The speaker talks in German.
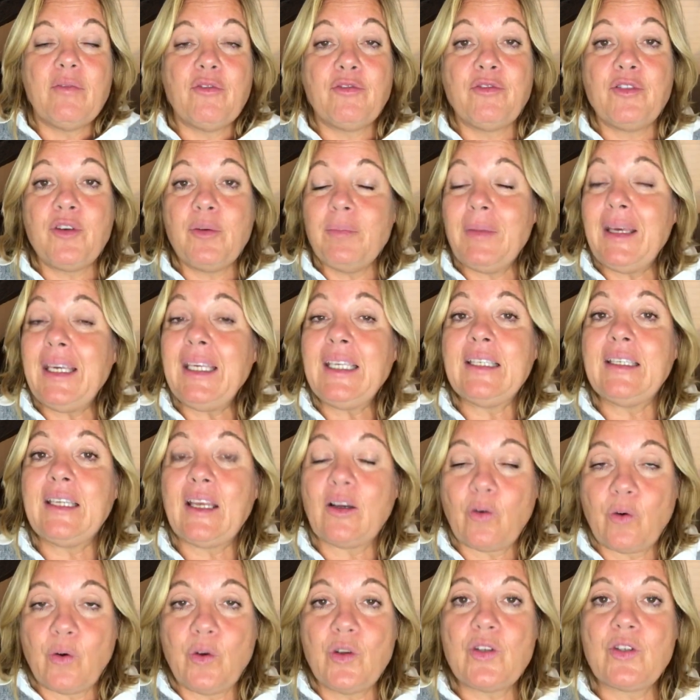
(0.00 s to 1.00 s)
Für mich
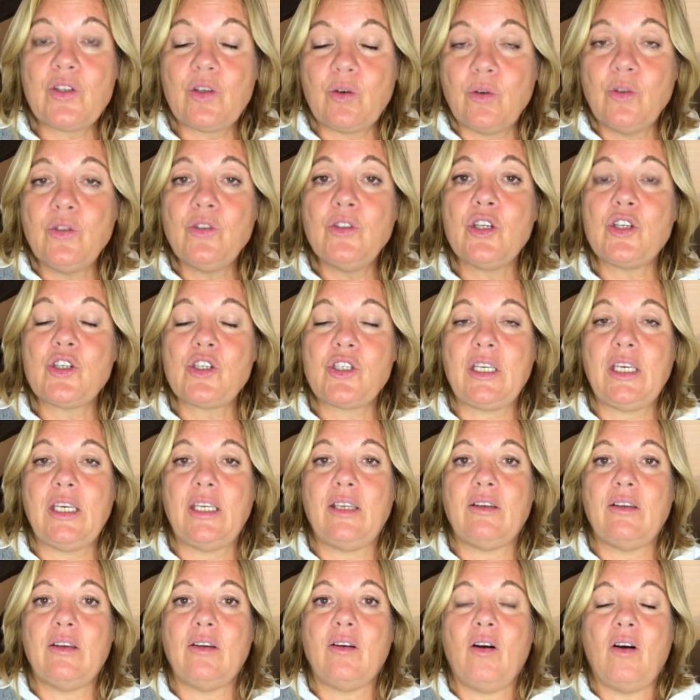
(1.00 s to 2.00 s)
der größte
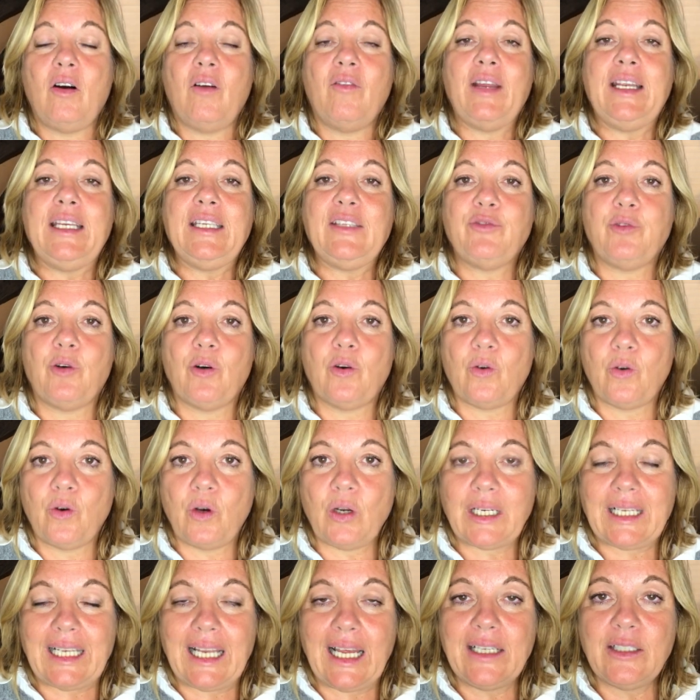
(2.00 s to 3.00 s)
Unterschied, wenn ich
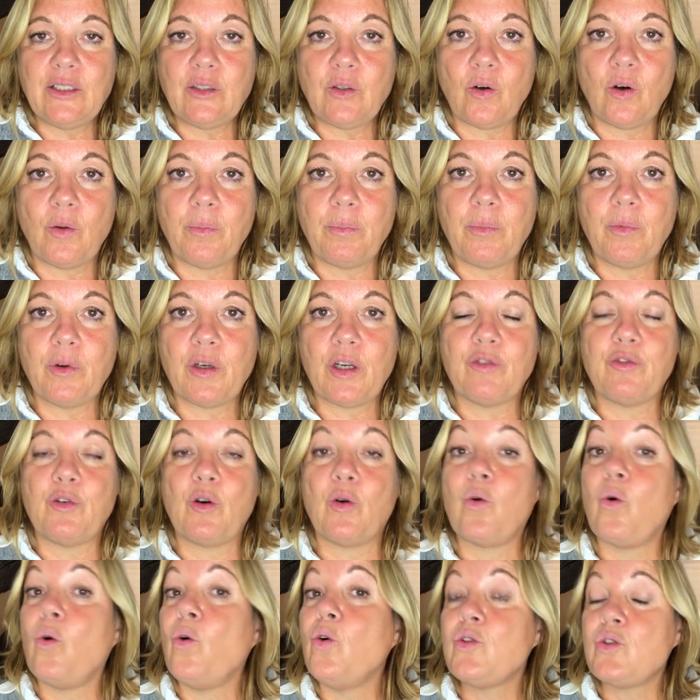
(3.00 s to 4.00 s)
vor kleinen Gruppen oder
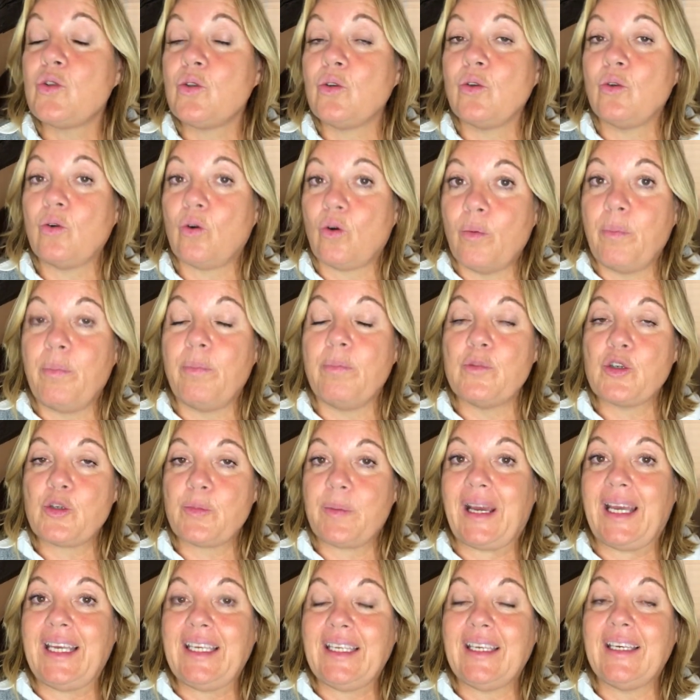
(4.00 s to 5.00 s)
vor großen Gruppen
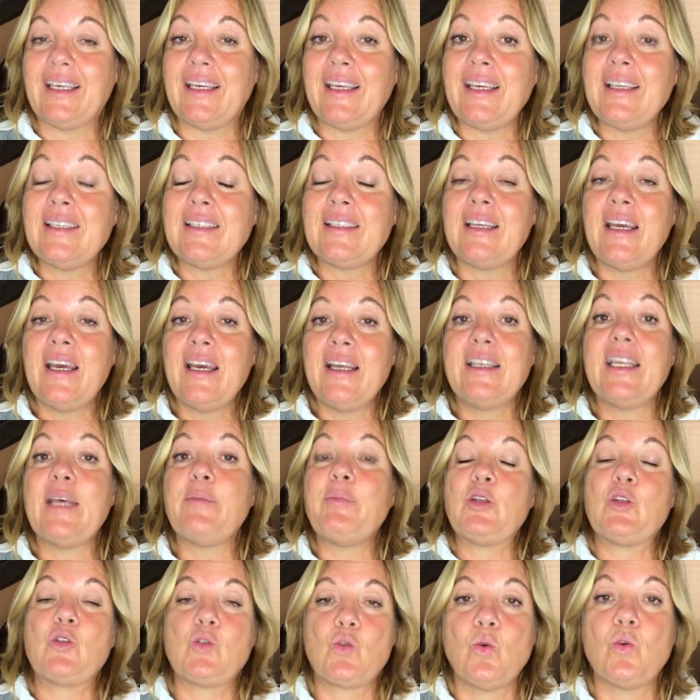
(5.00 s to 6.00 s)
spreche, ist der
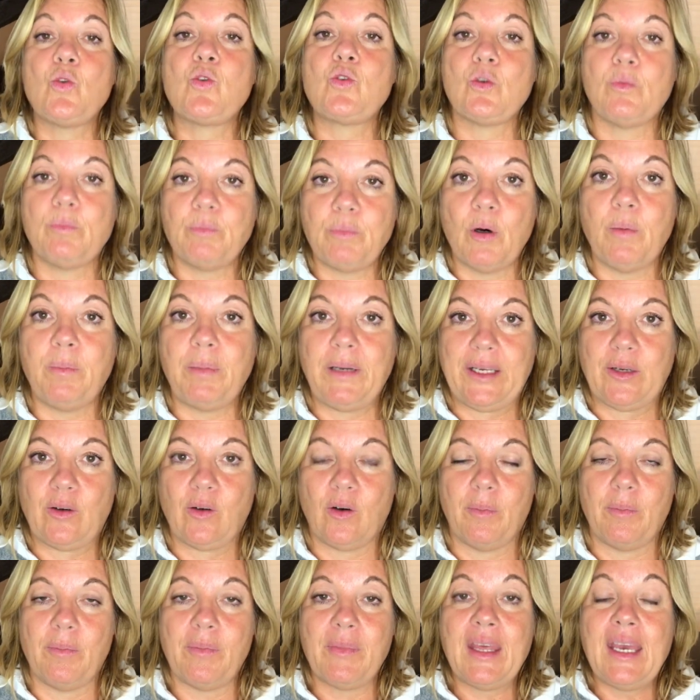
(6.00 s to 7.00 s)
Bezug zum
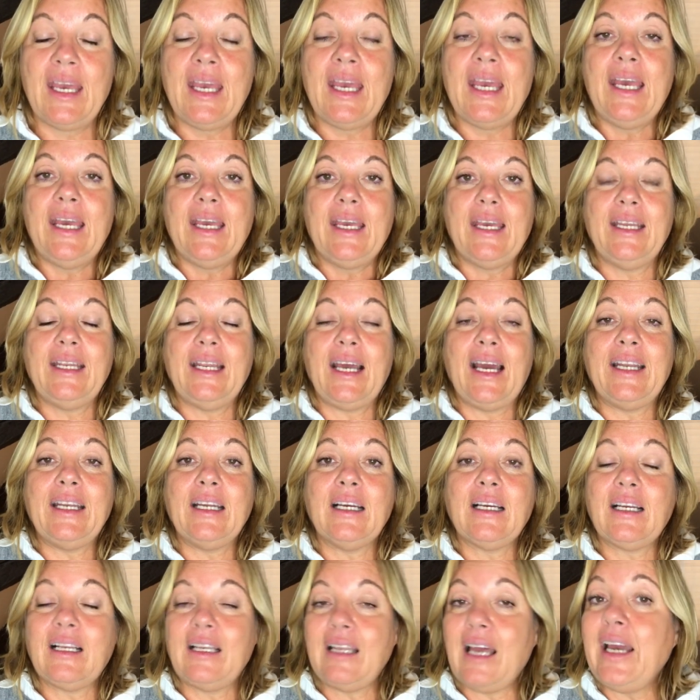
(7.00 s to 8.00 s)
Publikum. In
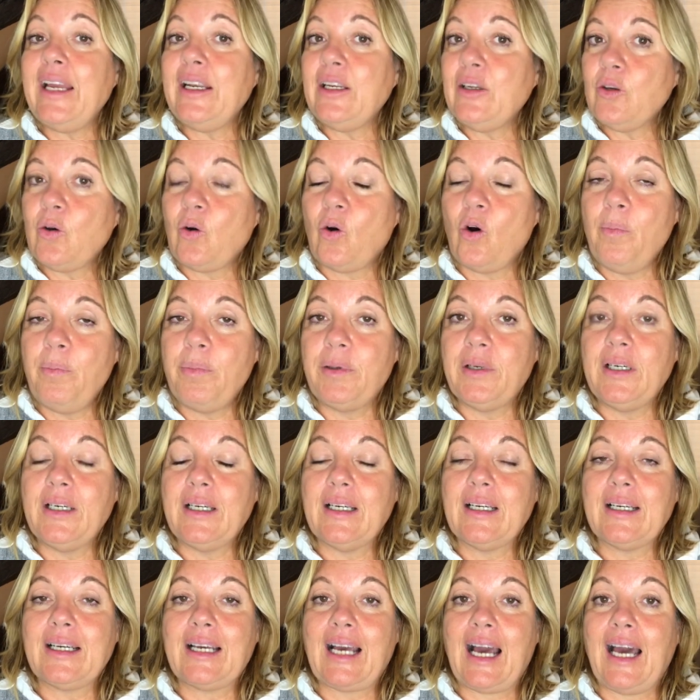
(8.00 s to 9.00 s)
einer kleinen
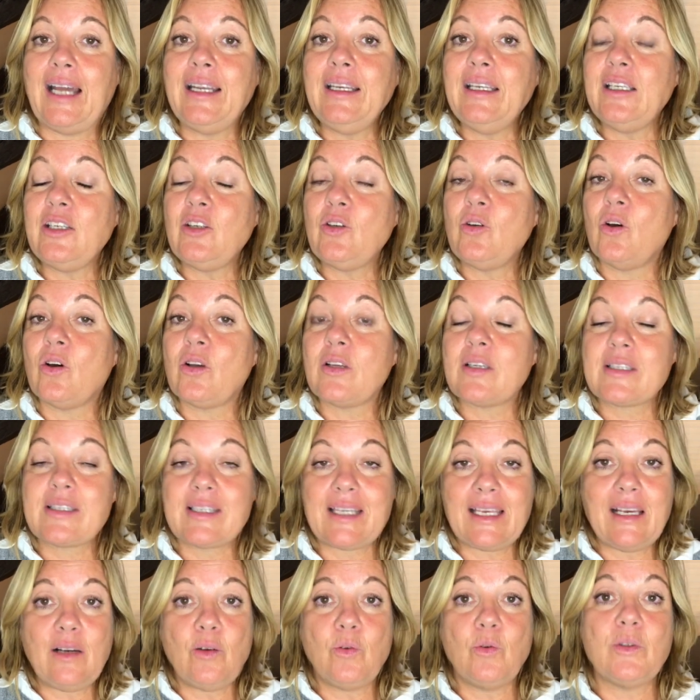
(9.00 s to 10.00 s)
Gruppe kann ich noch
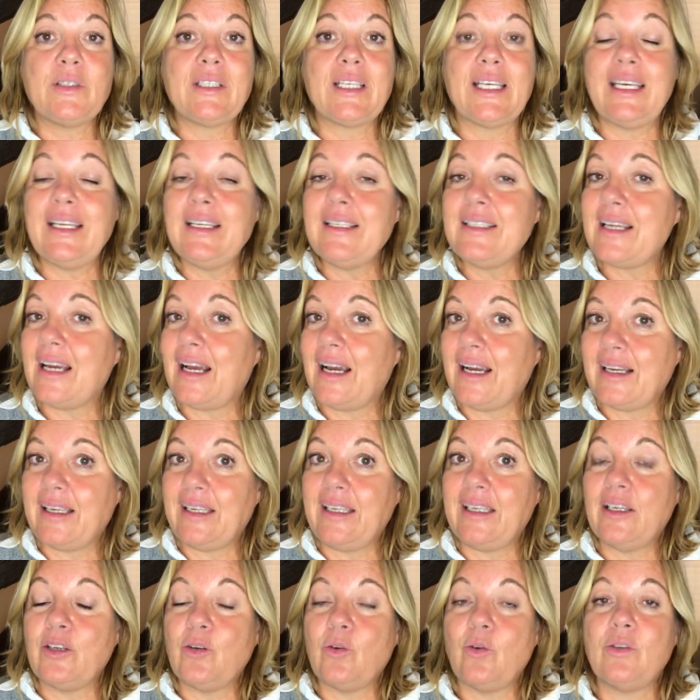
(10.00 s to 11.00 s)
sehr gut
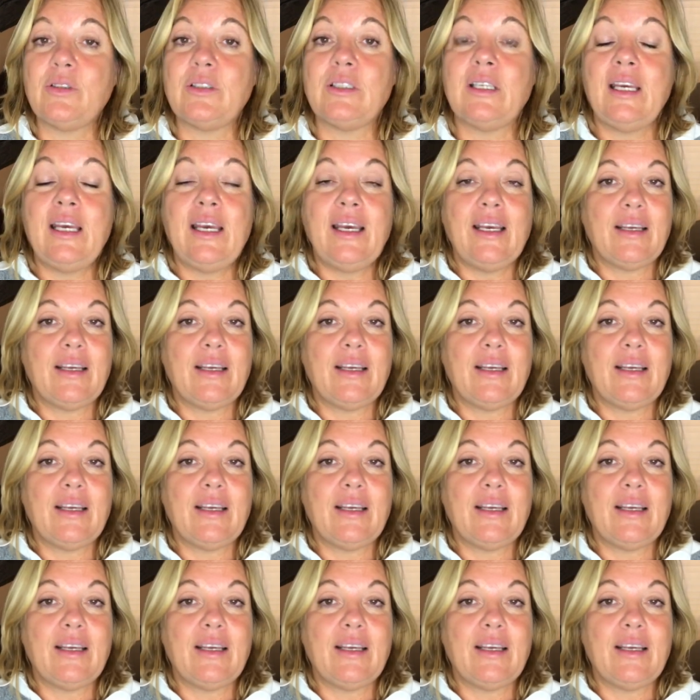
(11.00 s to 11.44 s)
interagieren und